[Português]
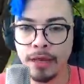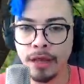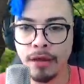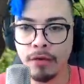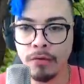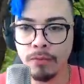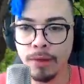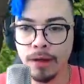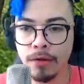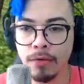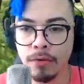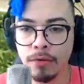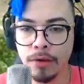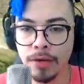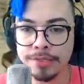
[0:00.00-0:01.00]
alguma
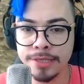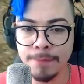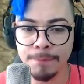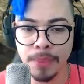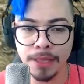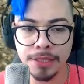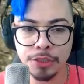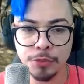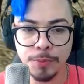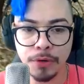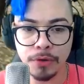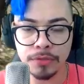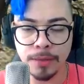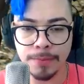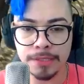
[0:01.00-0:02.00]
coisa. Deixa eu
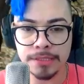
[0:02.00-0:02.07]
perguntar para